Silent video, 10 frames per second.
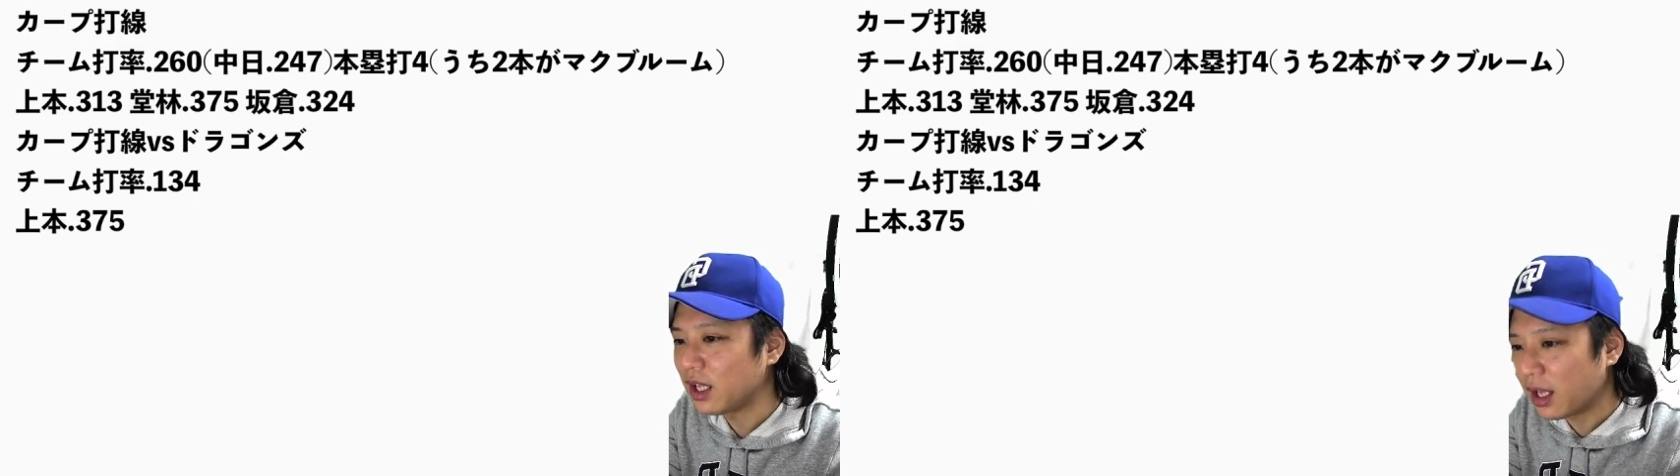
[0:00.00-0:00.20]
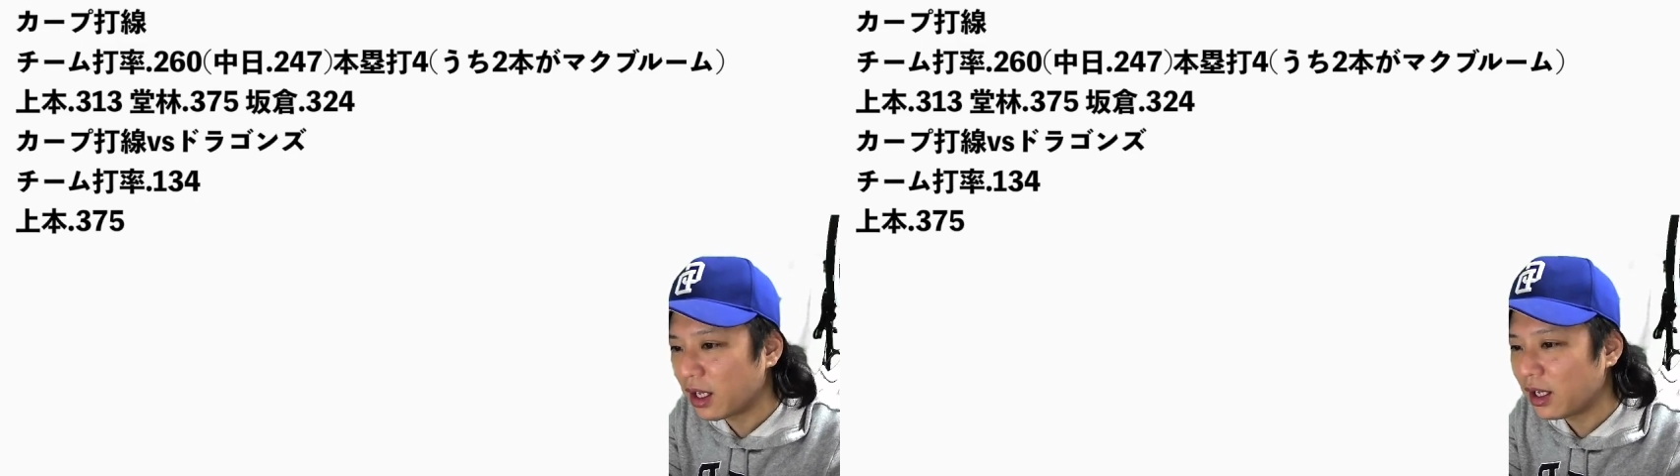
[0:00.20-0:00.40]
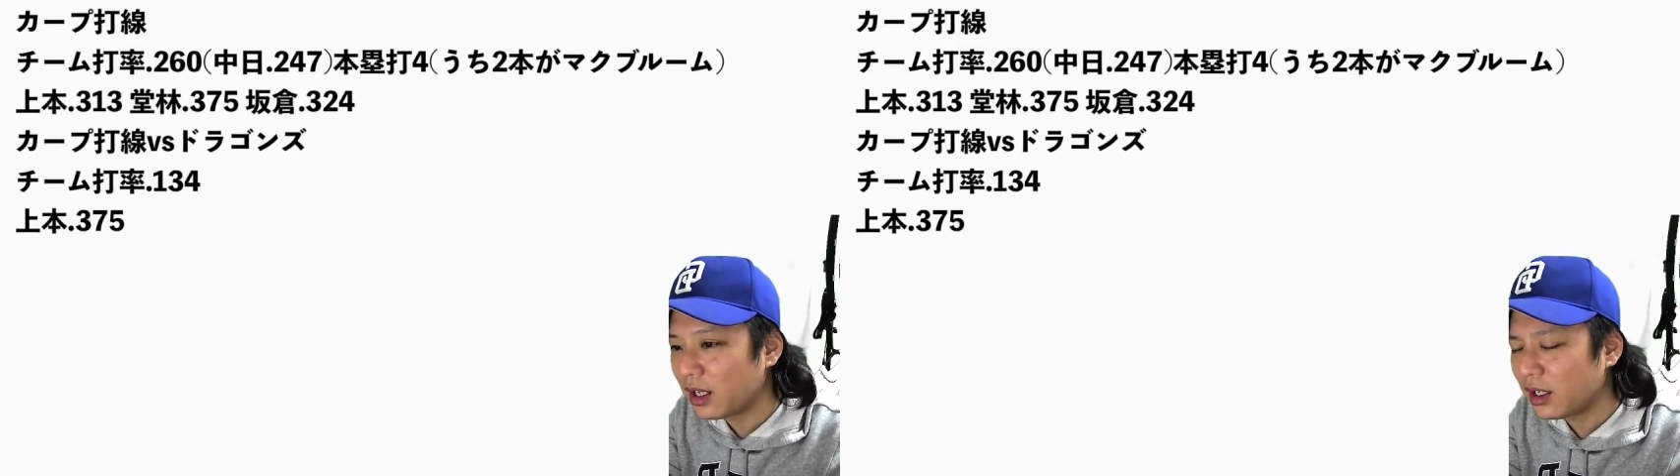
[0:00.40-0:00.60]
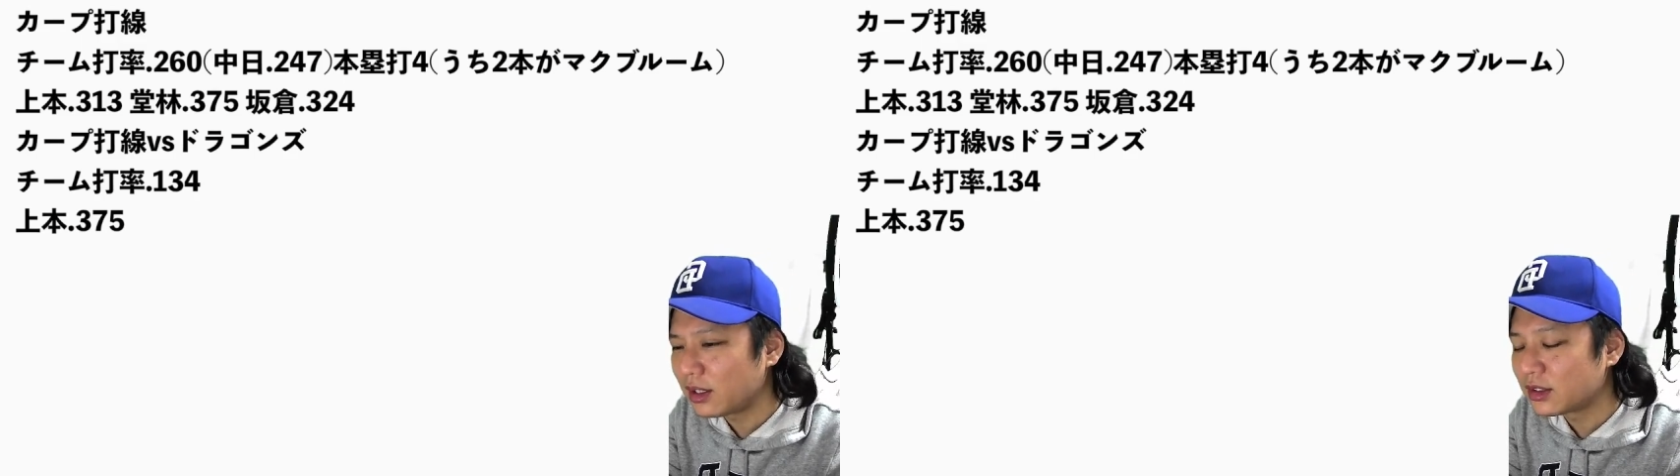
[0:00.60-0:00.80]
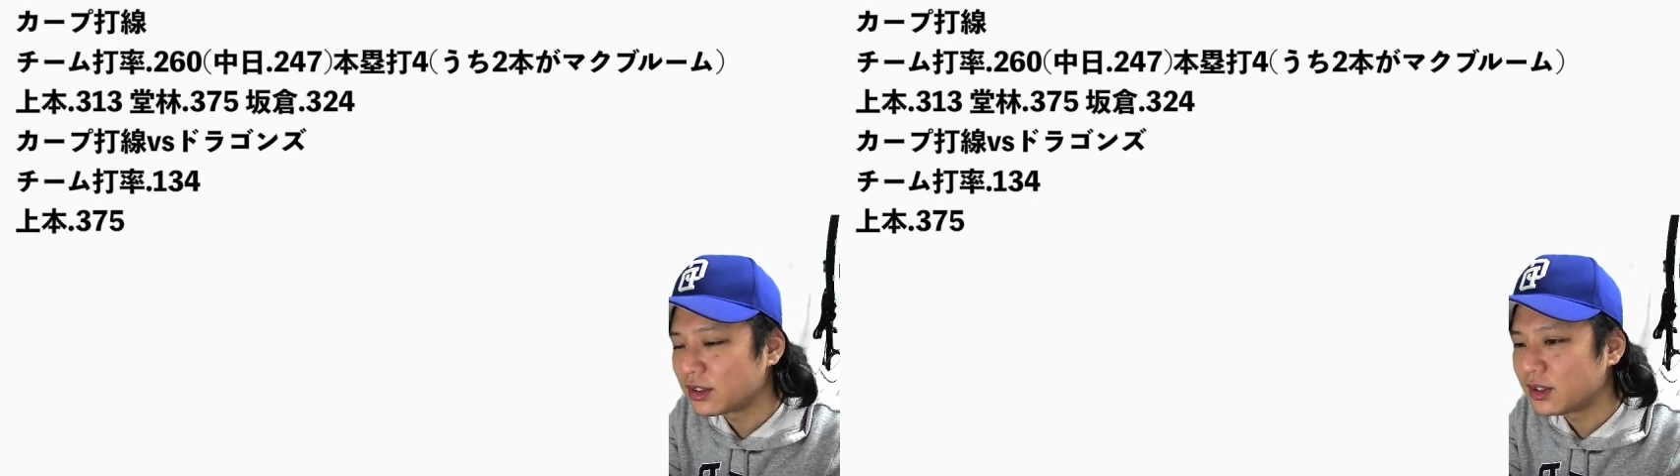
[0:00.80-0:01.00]

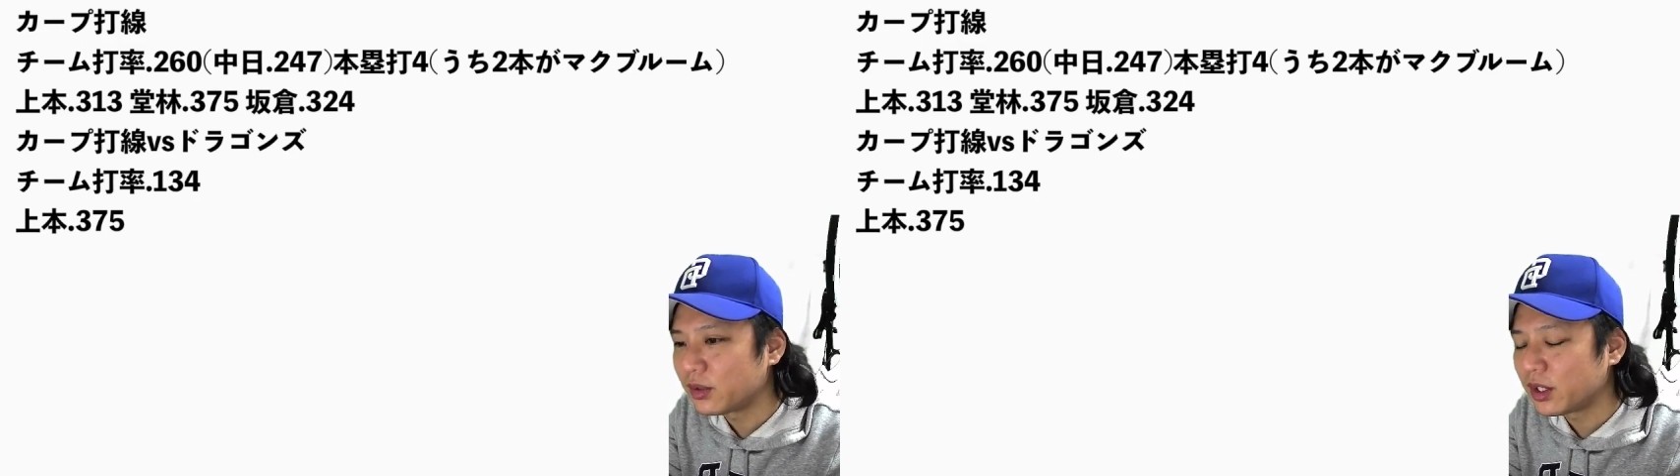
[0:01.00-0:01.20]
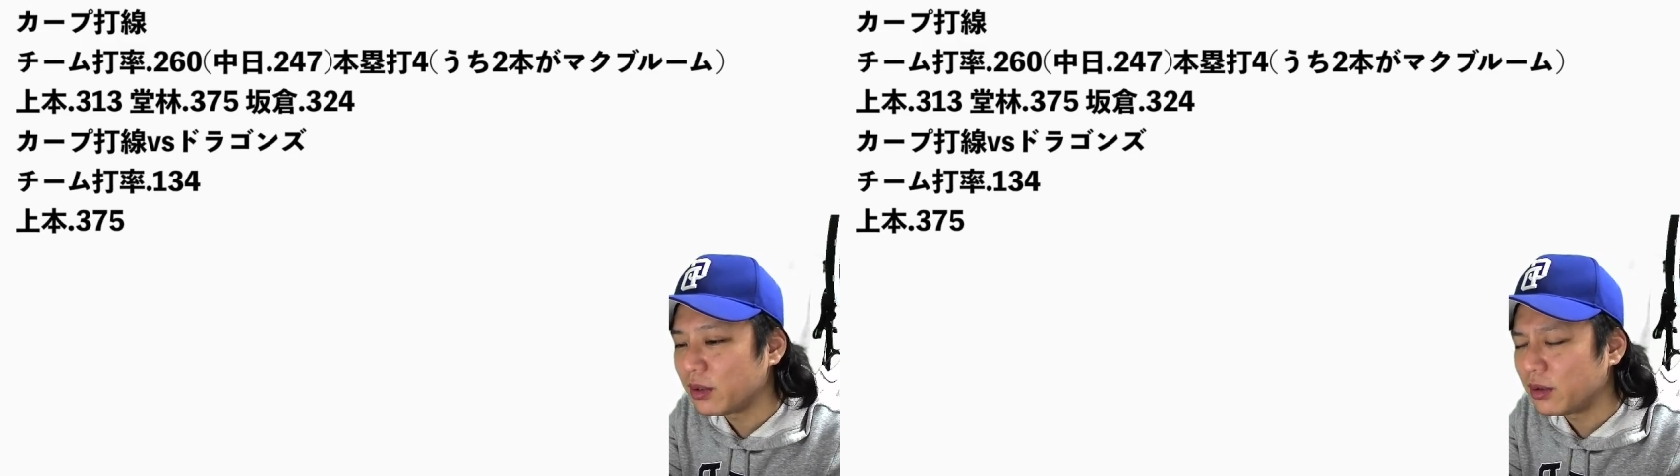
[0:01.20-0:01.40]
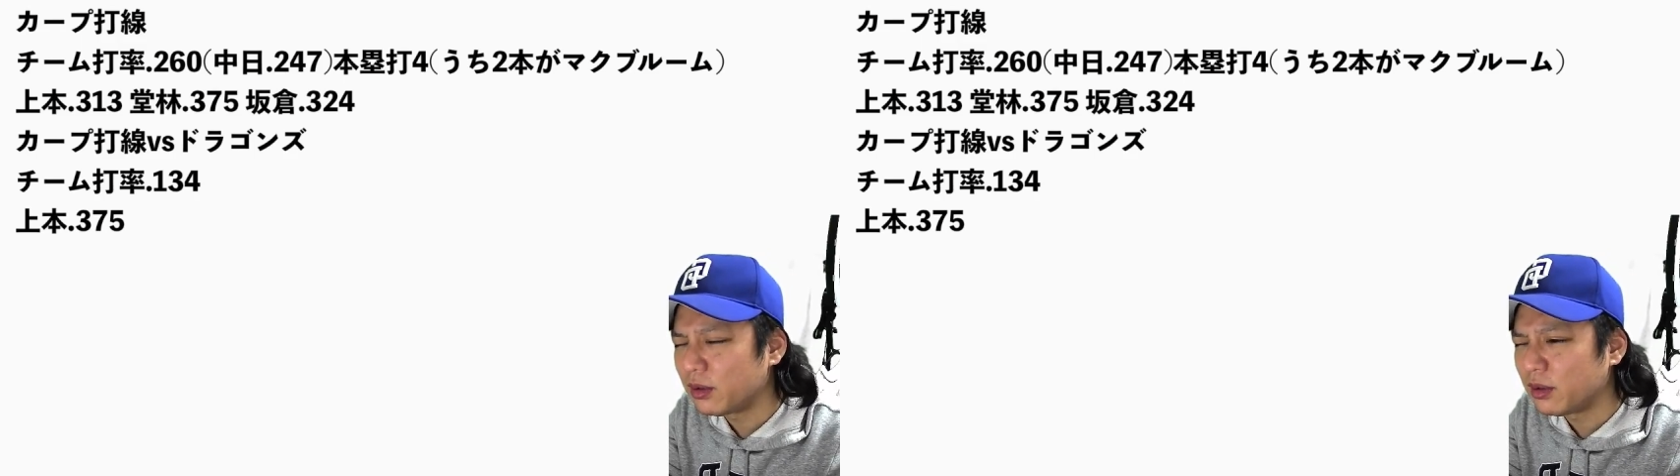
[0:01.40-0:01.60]
えー、次の日の、